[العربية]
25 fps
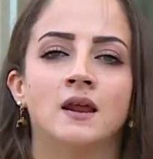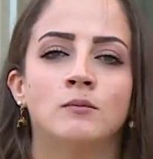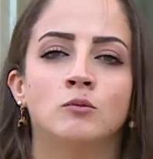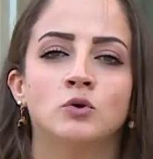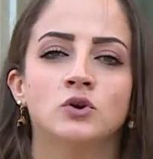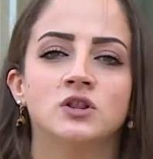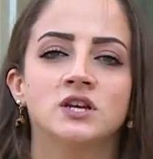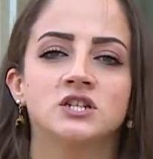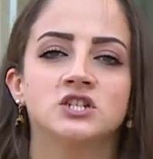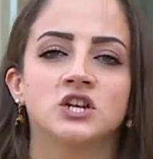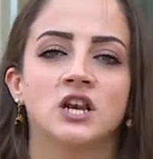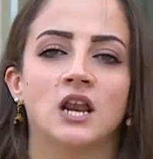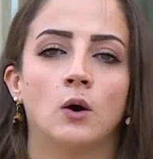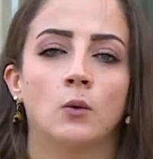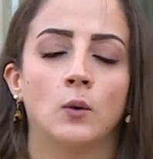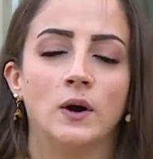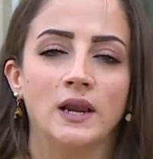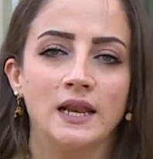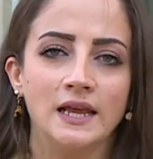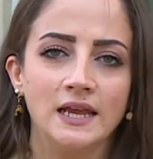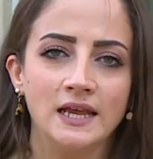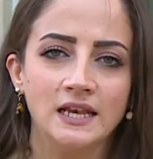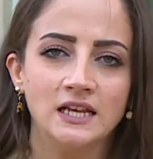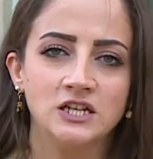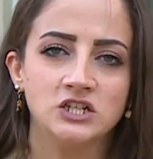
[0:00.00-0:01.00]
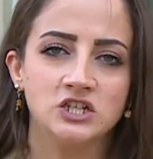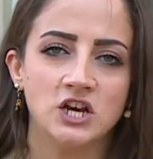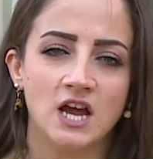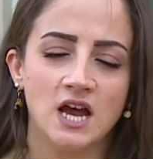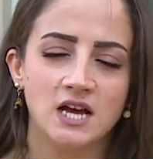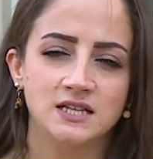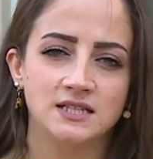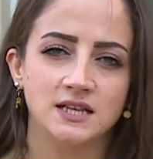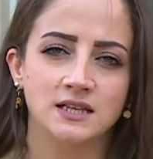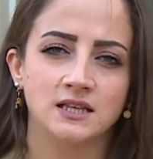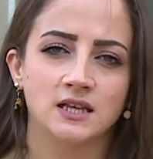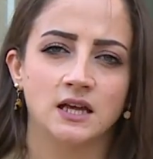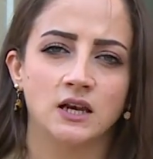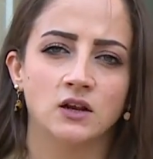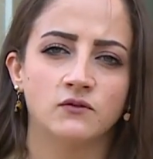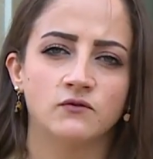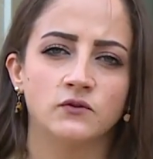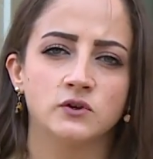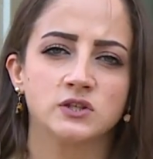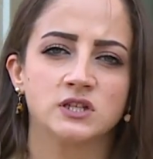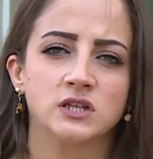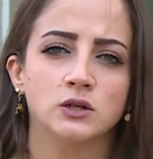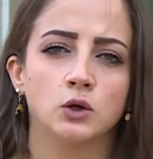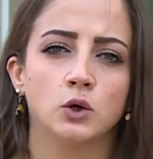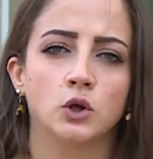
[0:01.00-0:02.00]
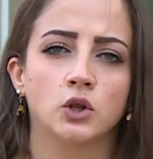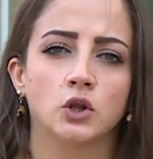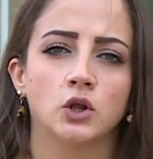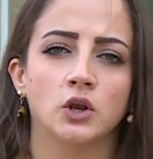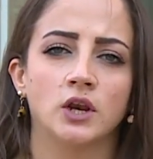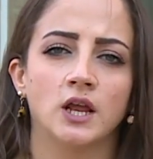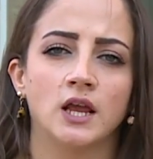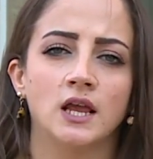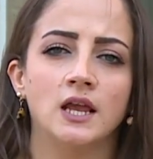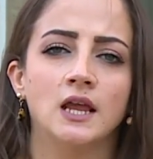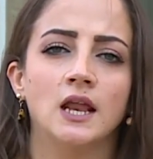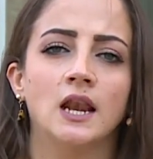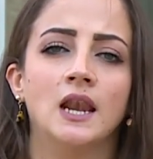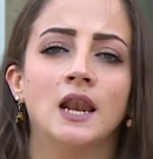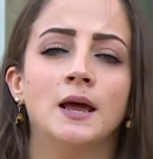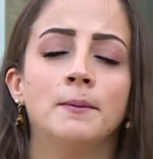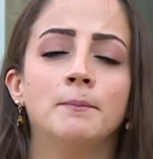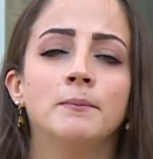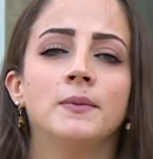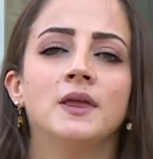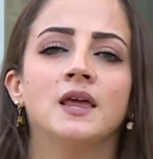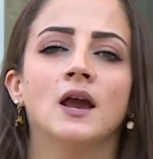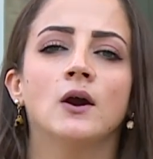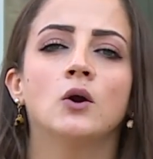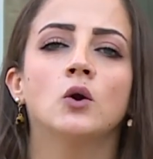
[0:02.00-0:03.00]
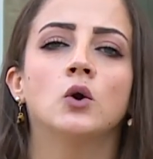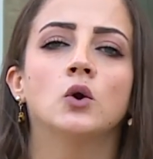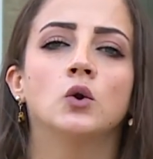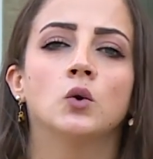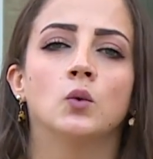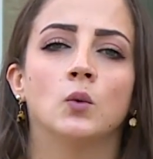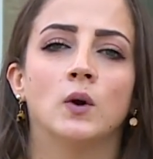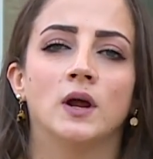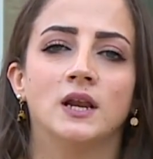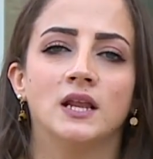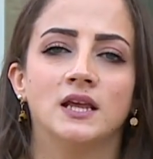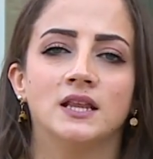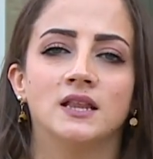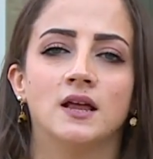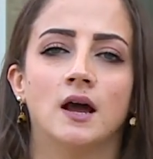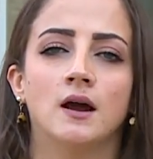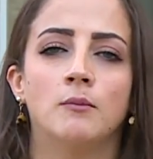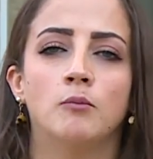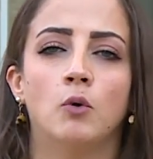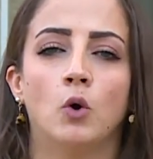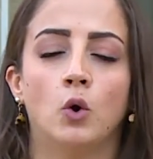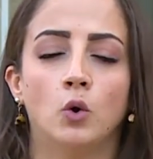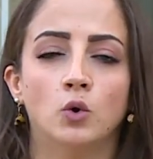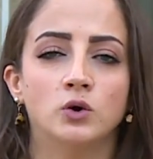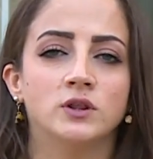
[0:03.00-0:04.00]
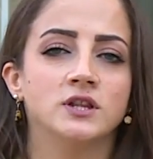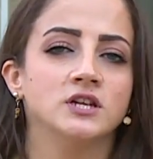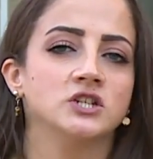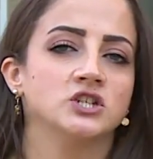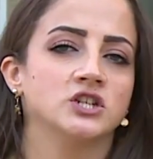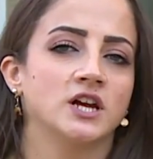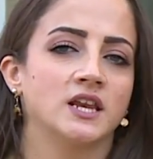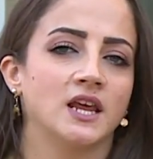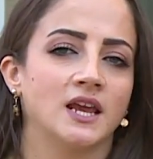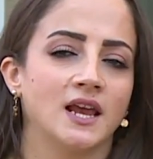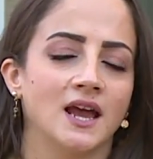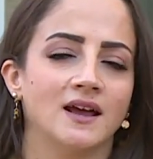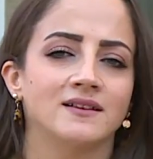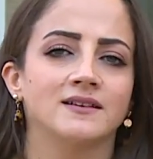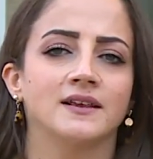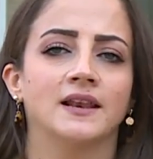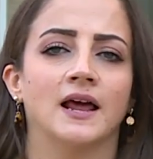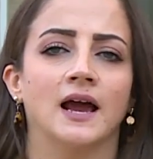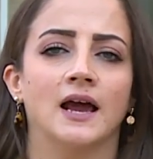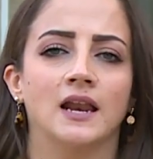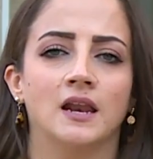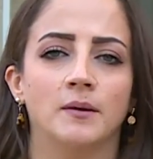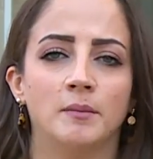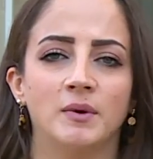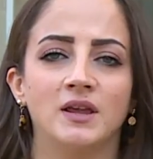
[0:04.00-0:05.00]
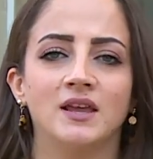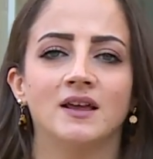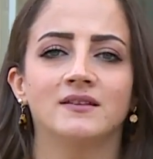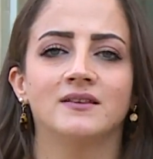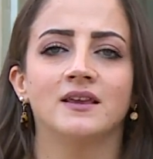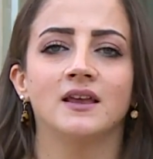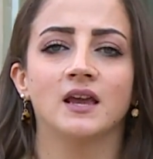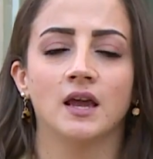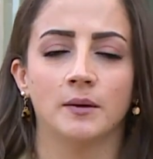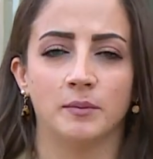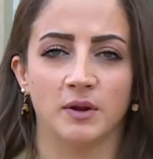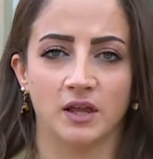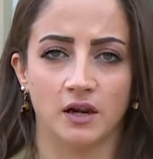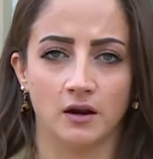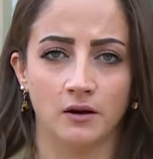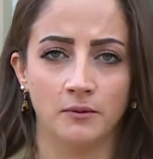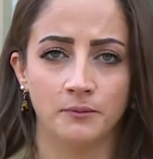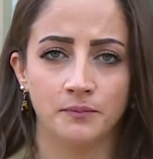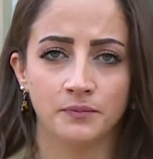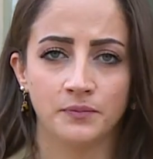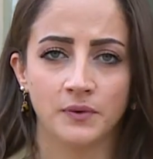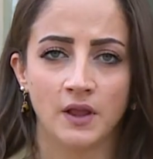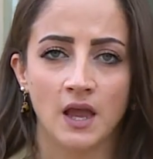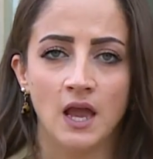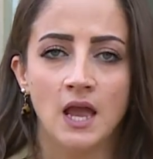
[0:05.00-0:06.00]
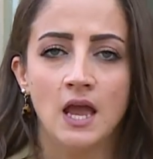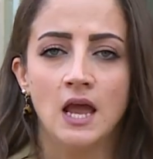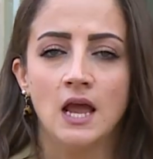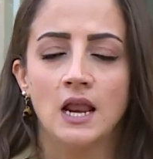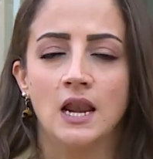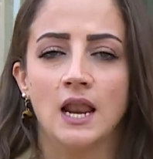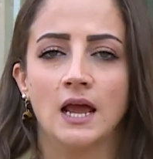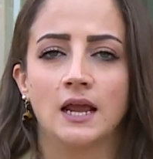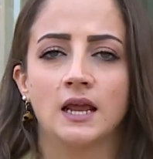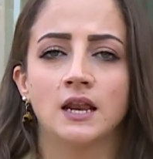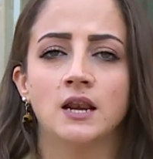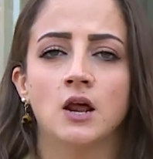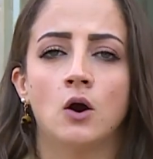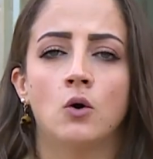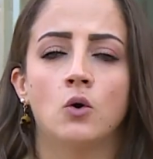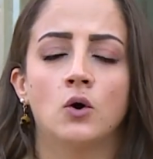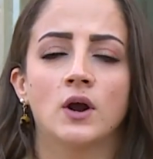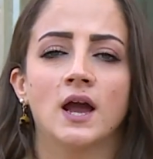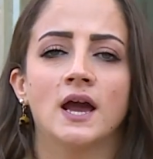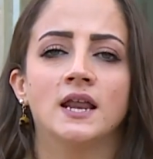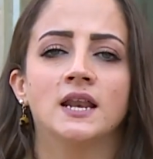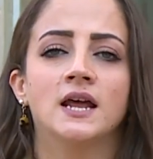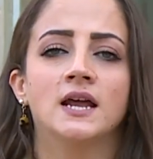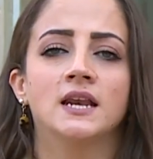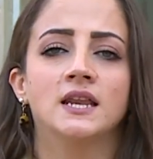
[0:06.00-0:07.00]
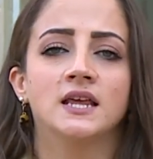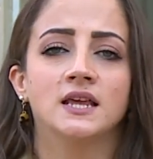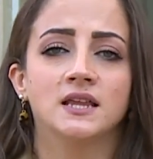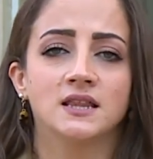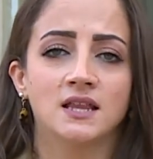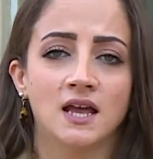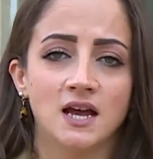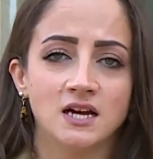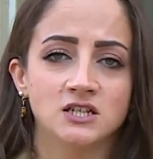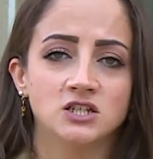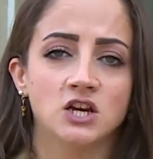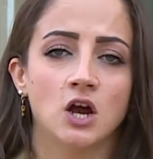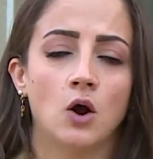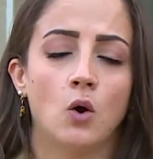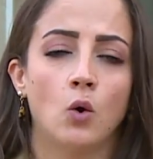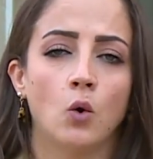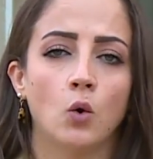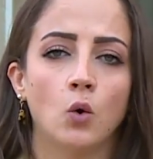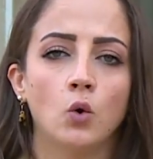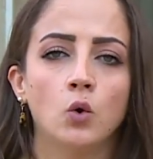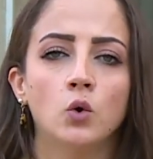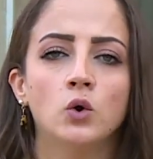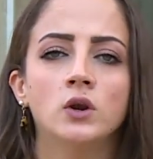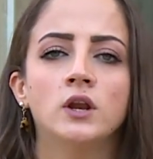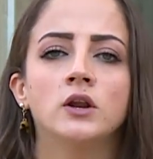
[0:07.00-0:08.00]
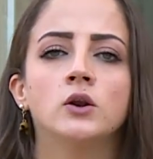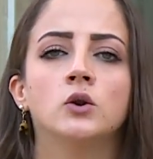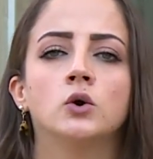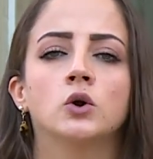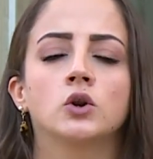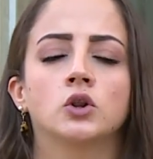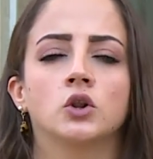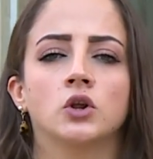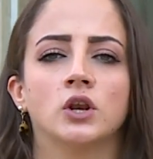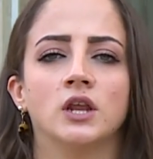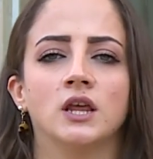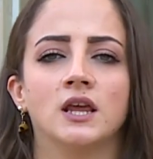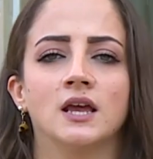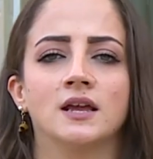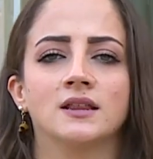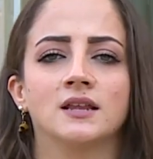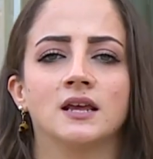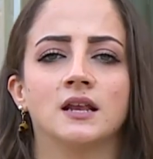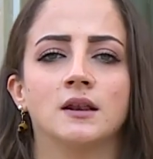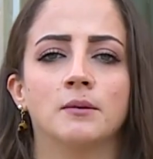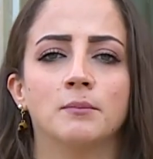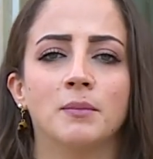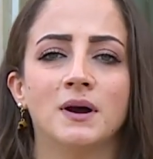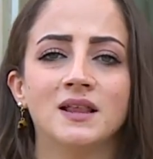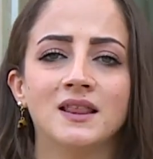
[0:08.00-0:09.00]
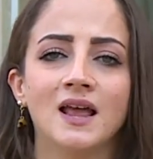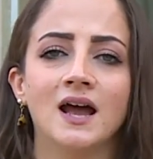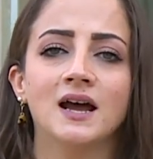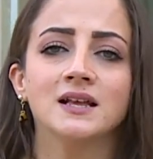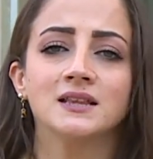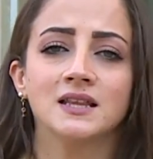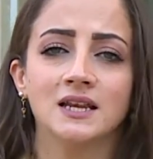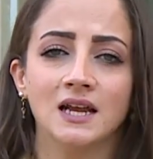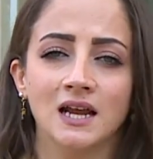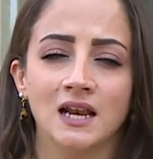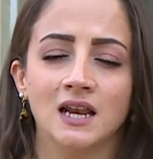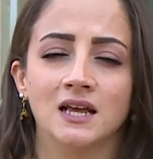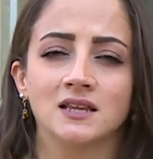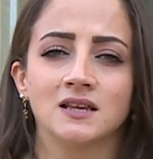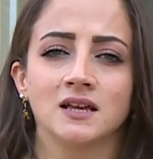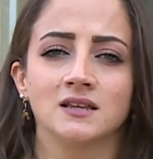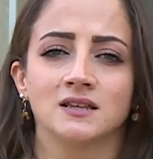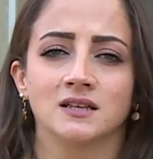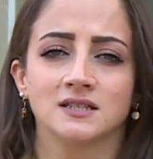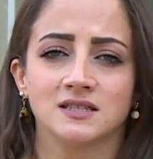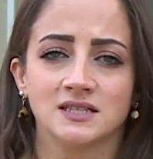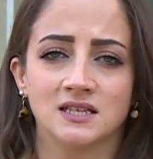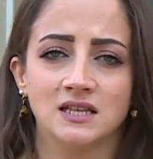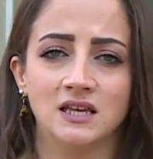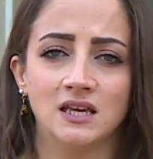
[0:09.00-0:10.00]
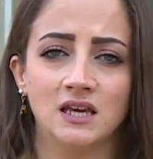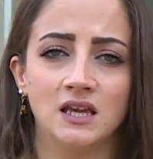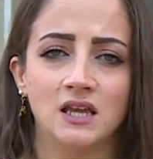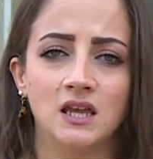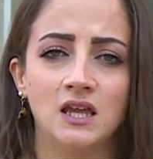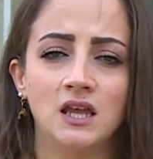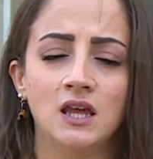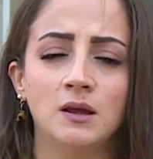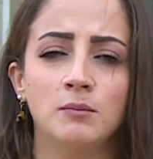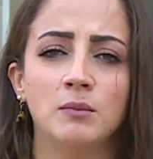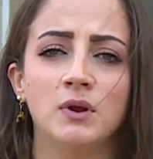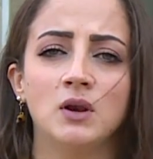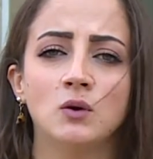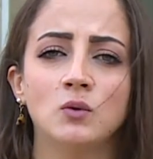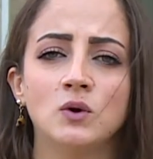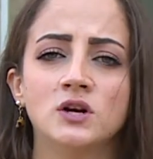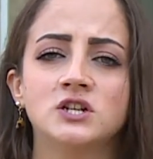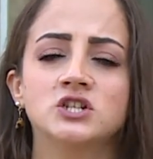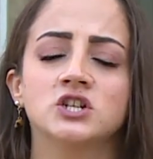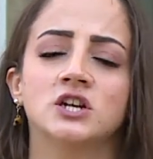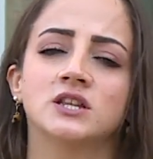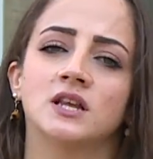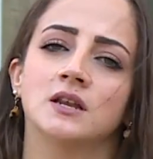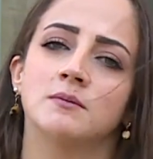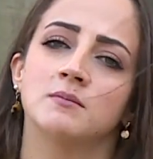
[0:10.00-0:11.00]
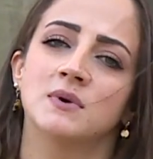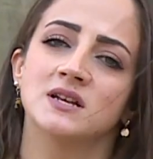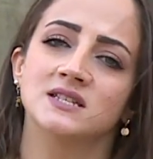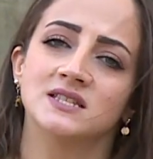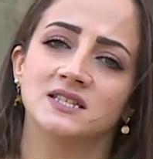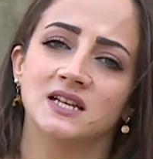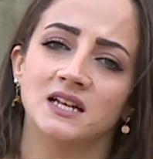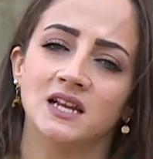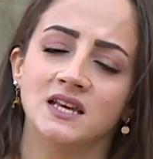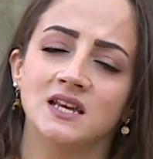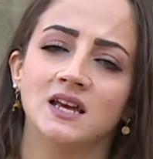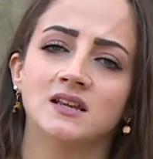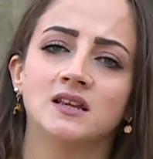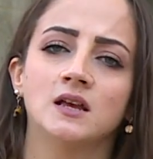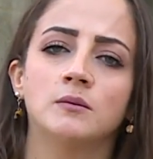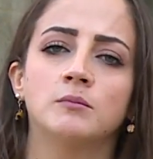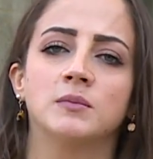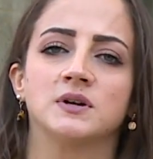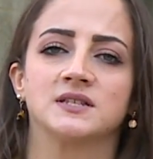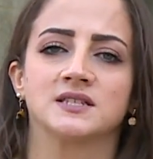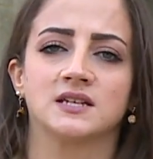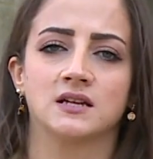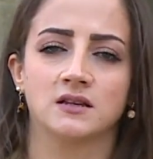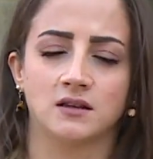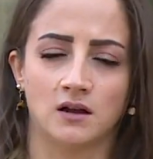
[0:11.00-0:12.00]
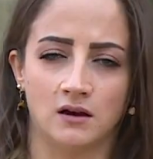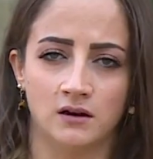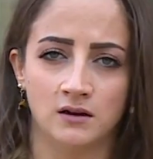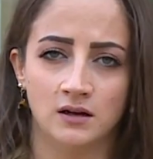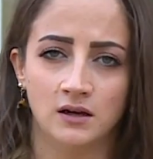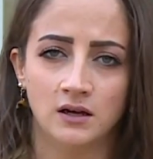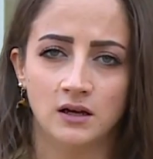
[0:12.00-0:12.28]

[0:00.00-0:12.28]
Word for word: النموذج الأولي لجهاز التنفس الأردني لم يكن وليد بحوث شركات عالمية كبيرة لكنه كان نتاج عقول أردنية بدأت رحلة تصنيعه من ورشة منزلية بسيطة